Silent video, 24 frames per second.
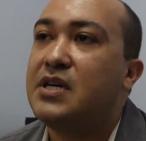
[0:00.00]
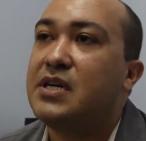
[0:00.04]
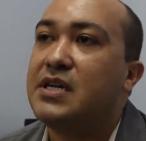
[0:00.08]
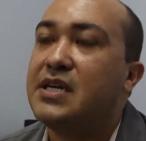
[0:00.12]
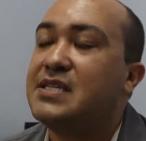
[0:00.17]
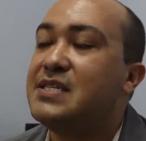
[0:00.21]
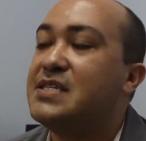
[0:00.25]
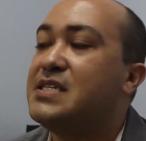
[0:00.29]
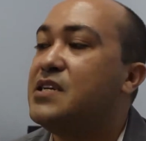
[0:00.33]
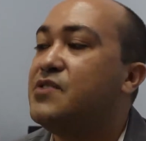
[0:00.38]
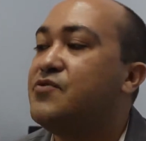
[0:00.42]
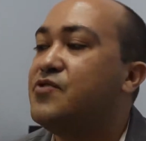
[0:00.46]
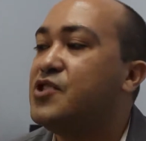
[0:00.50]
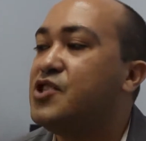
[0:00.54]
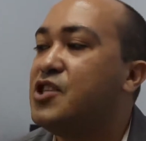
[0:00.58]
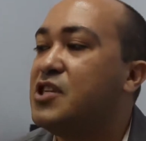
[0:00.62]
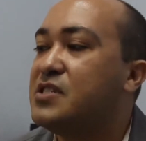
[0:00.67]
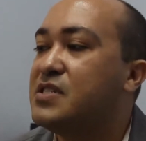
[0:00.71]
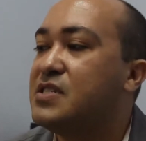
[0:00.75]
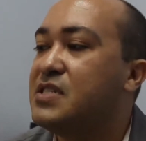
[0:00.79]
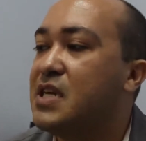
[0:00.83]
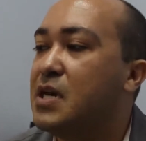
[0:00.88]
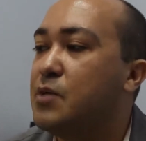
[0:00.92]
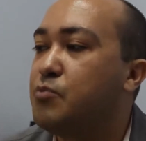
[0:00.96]
Que sirva de
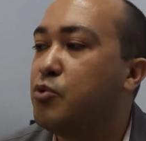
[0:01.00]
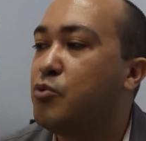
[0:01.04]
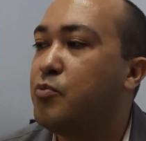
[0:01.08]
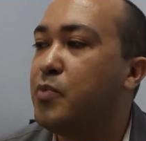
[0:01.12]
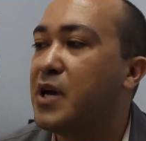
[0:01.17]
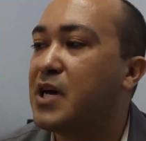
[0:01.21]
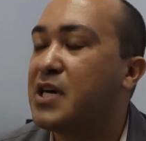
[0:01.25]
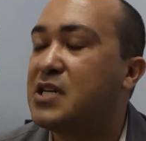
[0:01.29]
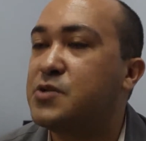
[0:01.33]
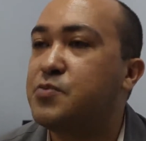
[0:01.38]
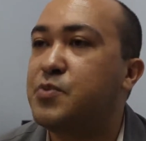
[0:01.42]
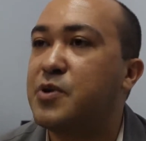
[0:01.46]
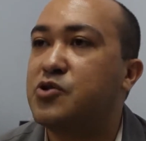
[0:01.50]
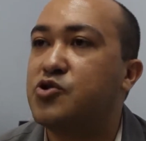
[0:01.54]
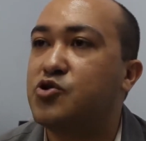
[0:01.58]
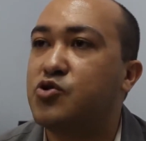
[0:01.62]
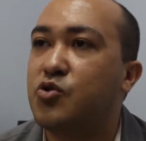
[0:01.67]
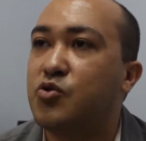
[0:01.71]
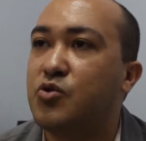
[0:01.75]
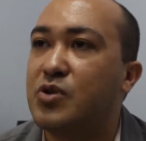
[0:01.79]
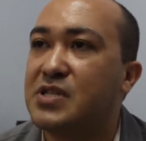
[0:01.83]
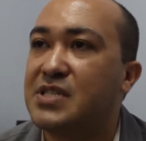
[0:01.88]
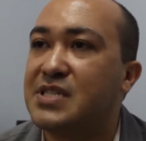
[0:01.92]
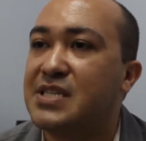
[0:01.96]
exemplo para que as
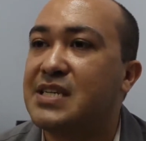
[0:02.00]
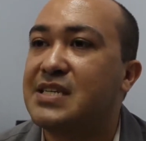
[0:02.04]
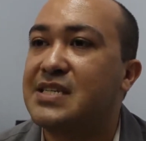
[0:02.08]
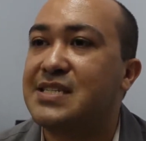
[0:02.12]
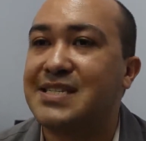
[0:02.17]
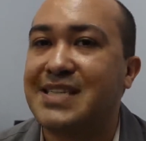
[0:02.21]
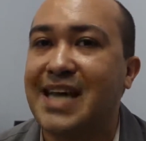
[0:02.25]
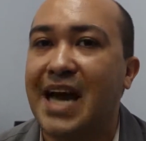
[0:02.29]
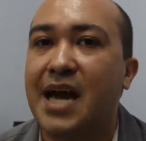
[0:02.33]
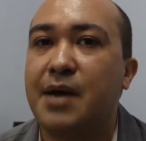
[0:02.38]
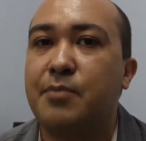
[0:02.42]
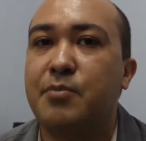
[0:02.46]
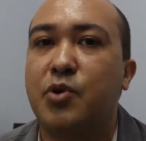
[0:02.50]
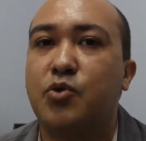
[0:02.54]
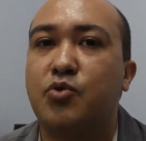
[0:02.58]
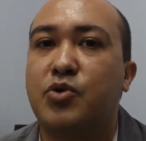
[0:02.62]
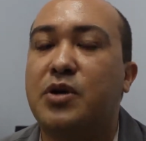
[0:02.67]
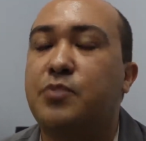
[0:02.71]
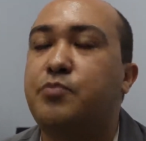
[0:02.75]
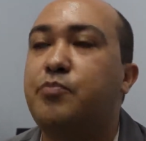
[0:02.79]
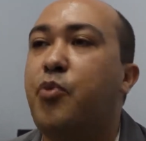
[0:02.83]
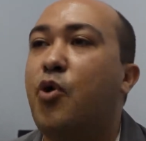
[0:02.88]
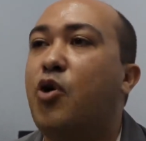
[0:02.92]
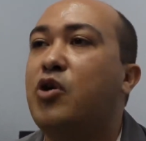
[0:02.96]
pessoas saibam
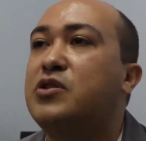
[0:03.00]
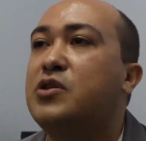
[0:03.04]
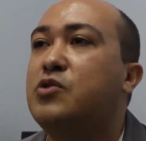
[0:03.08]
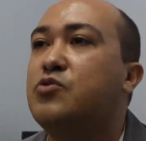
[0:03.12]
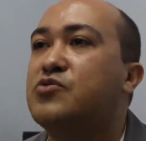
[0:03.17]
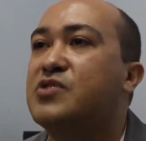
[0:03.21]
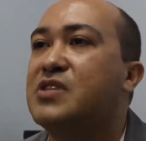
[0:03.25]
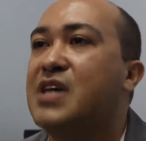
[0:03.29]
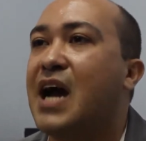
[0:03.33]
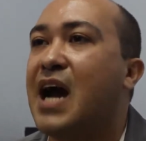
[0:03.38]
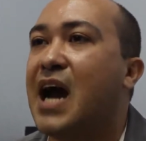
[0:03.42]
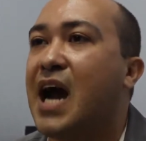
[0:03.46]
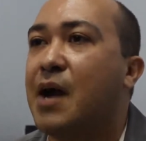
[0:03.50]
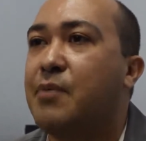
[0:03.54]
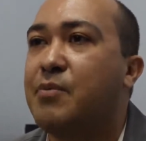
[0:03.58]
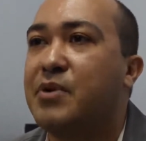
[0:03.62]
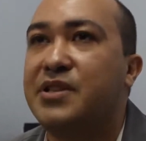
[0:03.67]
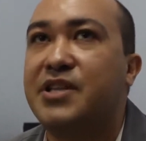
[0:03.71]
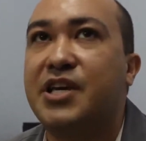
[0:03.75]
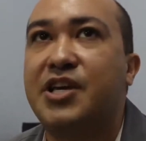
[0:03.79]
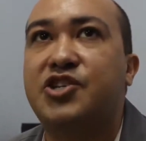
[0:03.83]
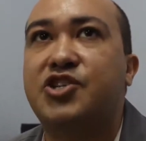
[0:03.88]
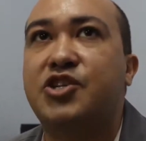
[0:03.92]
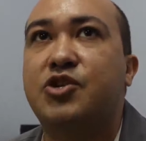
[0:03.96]
que podem usar
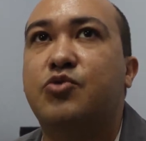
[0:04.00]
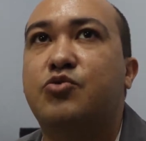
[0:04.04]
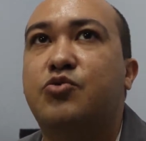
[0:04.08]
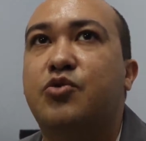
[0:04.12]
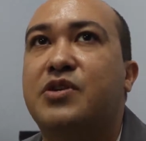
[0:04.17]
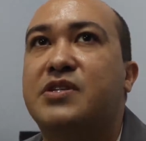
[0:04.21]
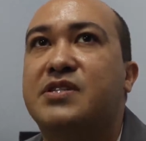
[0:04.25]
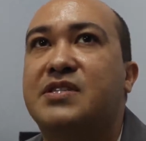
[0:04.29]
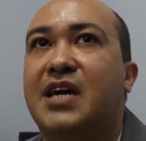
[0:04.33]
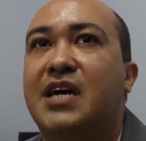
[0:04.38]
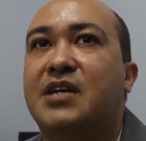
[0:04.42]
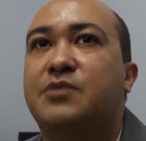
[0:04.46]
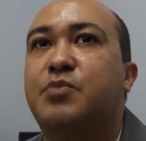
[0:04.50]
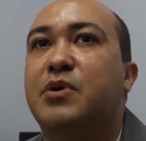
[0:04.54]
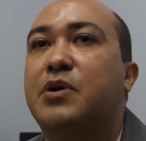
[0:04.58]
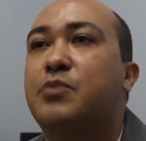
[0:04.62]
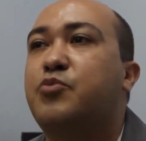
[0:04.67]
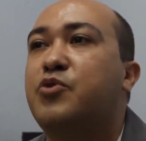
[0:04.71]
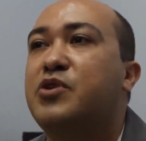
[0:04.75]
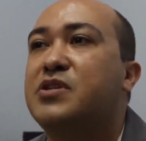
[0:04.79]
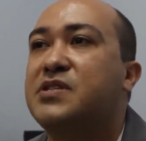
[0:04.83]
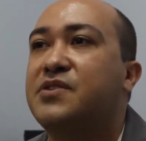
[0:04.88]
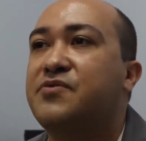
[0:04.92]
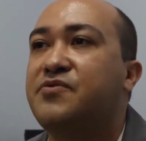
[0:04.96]
arma desde que autorizado pela
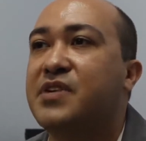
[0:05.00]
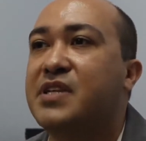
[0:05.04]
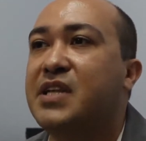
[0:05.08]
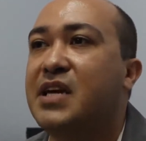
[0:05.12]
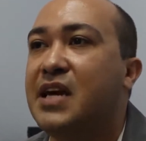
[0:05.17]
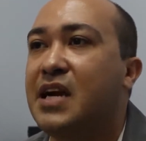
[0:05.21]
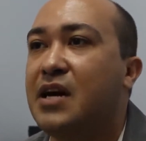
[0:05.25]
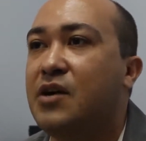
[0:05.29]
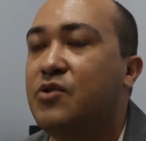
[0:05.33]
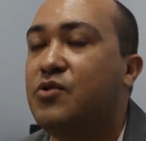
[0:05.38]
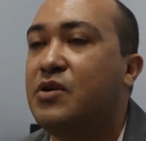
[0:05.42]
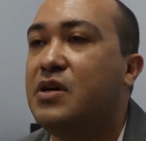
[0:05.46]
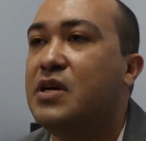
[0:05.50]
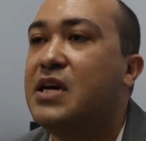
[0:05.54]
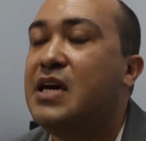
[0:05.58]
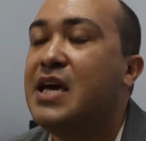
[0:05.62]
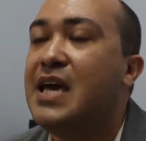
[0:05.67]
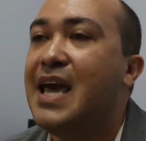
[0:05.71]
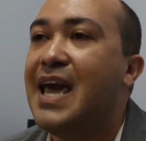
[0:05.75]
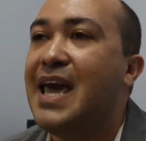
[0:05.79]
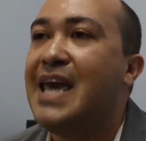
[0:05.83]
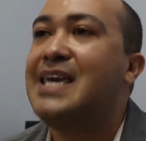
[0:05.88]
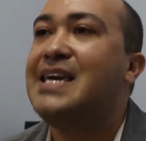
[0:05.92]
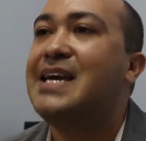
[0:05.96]
Polícia Federal,
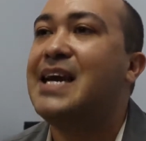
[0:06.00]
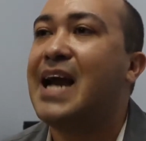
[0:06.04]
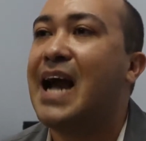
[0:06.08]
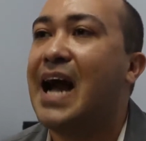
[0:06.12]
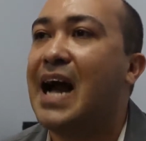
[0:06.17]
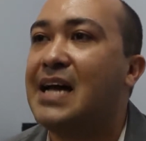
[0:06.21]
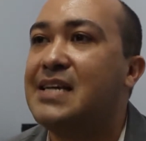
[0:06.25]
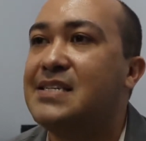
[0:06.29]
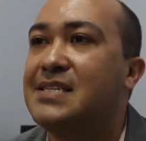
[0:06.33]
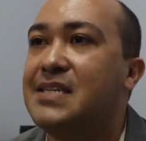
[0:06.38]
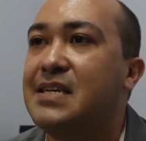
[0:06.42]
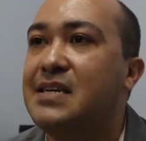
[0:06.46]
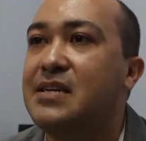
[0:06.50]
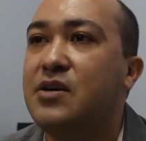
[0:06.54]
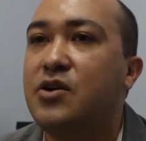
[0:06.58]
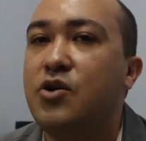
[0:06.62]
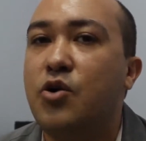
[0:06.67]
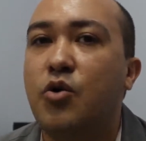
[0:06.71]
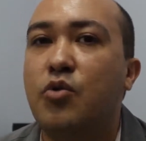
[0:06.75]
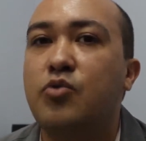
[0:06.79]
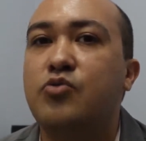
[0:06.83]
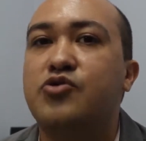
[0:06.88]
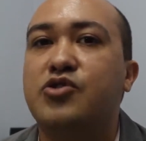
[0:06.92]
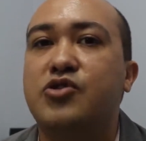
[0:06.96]
em casa
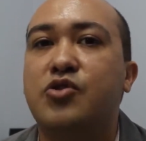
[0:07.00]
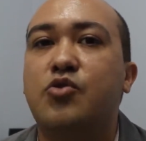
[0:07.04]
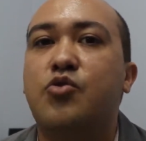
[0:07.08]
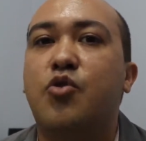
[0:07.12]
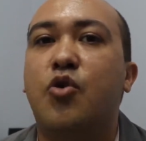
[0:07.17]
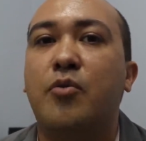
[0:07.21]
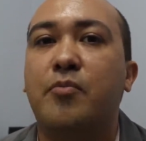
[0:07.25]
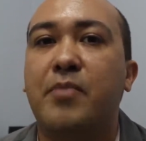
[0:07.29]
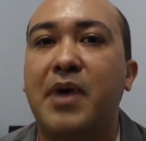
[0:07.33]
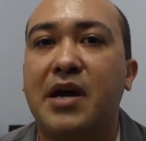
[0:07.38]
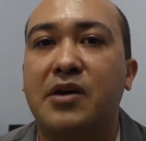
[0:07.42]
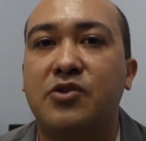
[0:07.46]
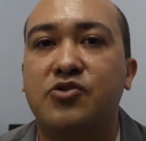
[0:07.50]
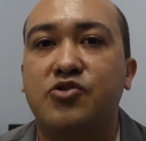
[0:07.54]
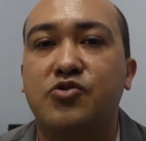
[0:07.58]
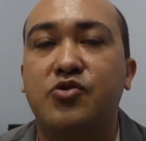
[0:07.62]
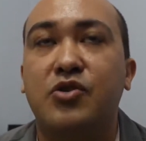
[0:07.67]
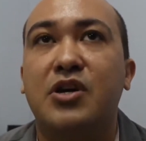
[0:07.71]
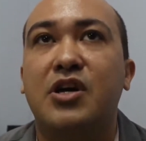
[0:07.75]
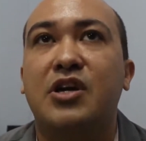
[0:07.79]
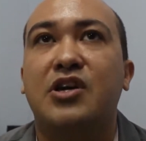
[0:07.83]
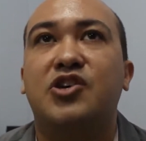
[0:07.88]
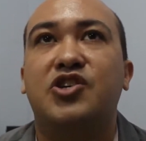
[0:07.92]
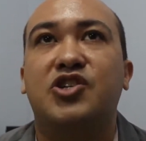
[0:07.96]
ou no seu comércio,
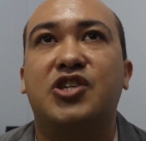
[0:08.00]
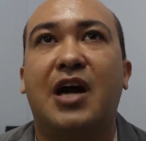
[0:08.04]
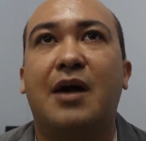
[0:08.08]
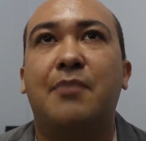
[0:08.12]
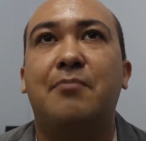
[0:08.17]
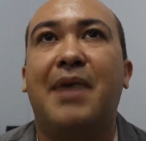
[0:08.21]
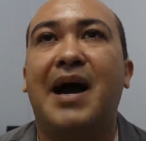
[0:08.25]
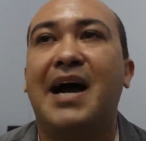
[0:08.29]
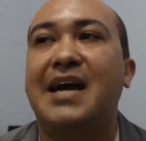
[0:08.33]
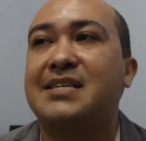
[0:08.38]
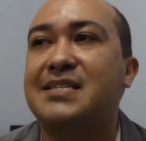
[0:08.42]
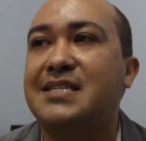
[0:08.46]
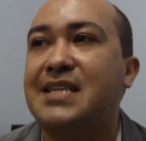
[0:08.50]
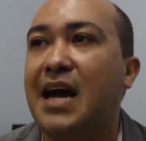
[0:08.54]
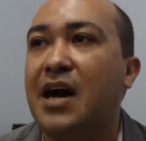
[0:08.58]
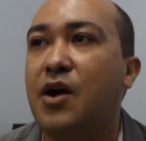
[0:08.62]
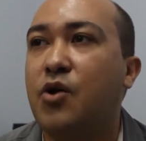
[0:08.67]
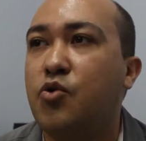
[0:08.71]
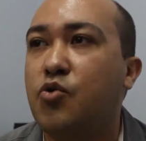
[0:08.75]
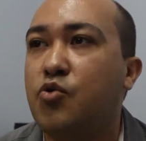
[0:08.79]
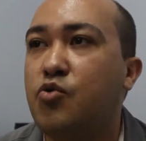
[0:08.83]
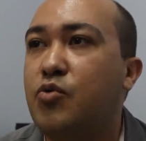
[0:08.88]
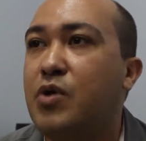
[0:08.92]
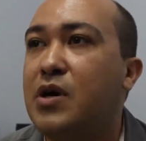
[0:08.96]
jamais na
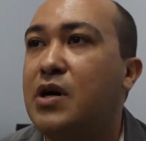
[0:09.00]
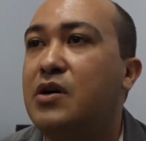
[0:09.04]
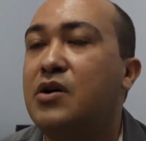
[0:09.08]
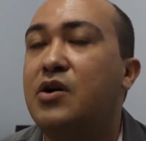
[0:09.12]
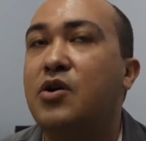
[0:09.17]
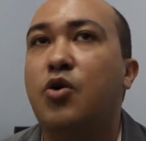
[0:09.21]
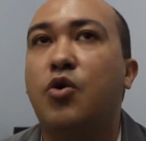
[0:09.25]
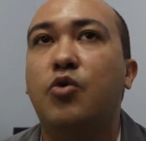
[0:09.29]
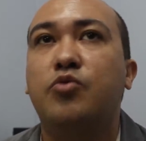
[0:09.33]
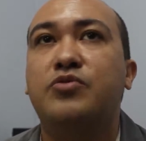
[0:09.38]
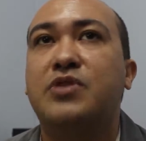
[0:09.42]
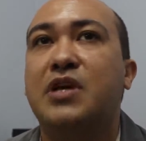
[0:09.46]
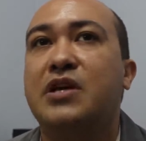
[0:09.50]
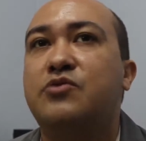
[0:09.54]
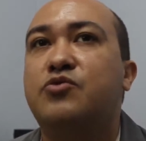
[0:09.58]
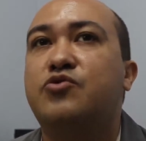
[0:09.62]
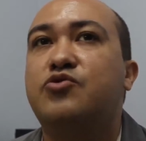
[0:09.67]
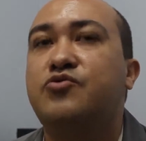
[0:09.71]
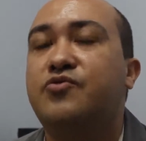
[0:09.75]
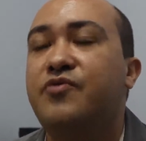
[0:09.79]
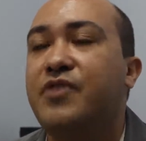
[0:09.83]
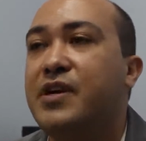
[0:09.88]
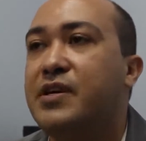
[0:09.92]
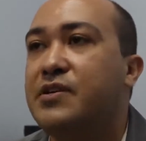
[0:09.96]
rua ou dentro
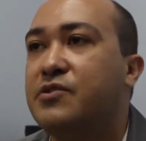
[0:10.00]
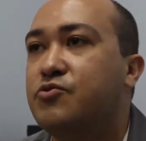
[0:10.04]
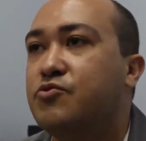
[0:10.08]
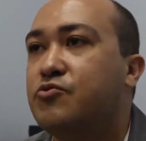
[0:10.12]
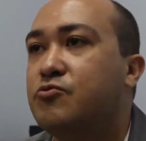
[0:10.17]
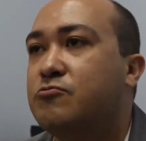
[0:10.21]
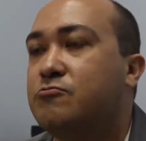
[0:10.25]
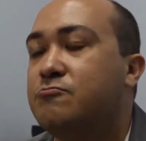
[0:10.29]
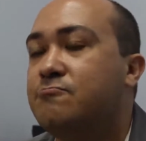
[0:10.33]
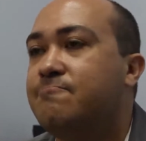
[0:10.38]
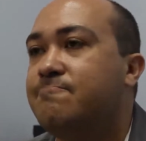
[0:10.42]
de um veículo.